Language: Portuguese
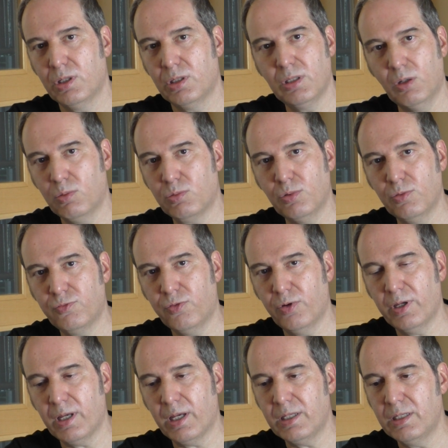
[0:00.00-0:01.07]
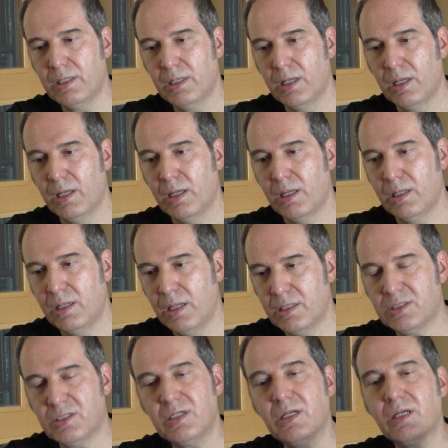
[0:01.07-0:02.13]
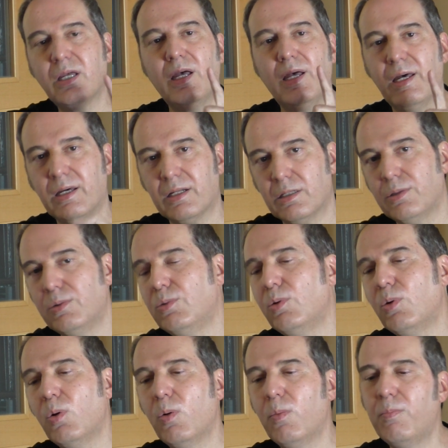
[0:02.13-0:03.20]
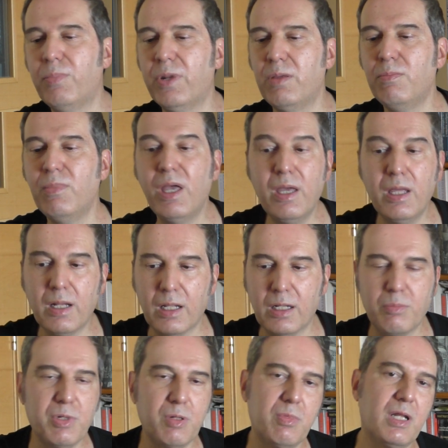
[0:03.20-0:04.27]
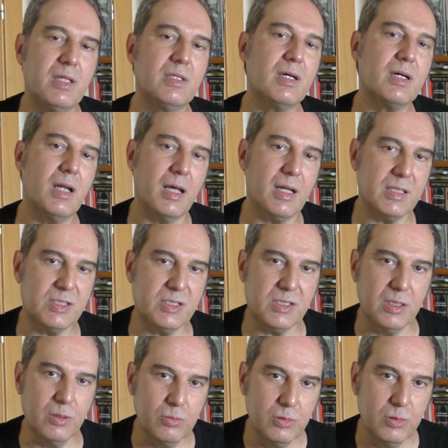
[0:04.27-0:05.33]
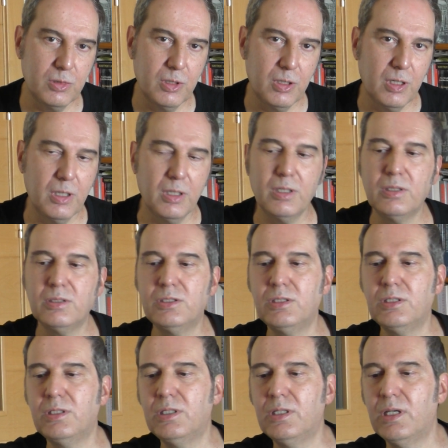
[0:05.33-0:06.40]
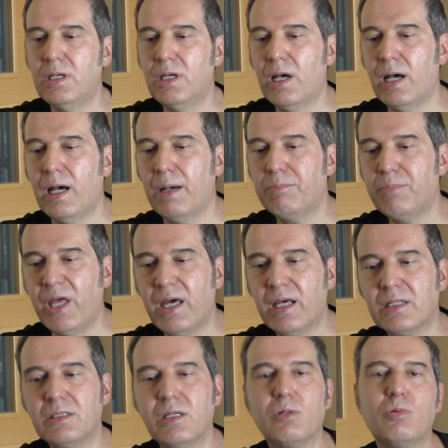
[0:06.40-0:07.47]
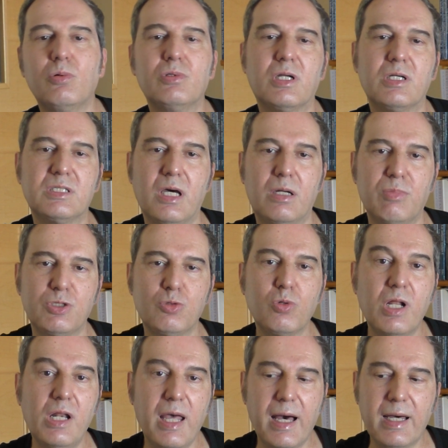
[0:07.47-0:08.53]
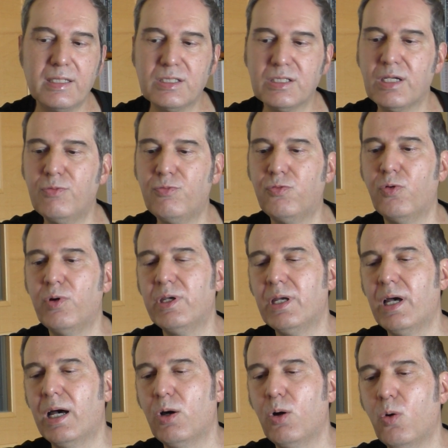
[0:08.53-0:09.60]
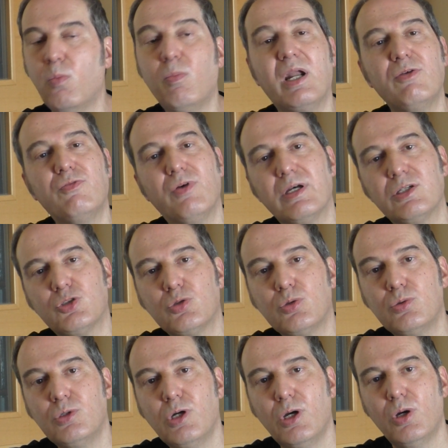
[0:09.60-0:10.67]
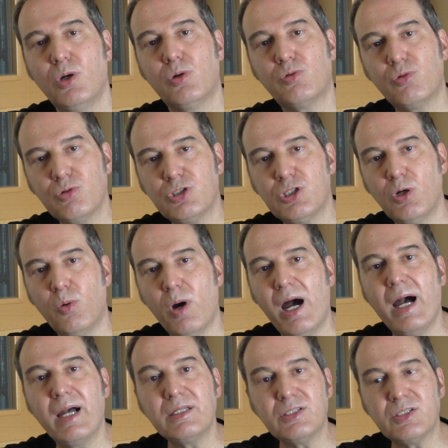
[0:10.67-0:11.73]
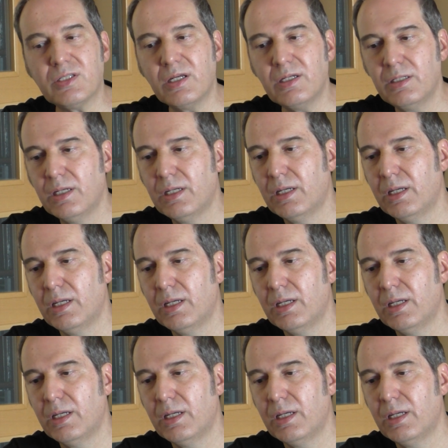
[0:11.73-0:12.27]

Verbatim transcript: Não, não foi aí nem sequer no primeira, na primeira declaração de eh, aberta contra as armas nucleares, que foi a, o manifesto Russell-Einstein,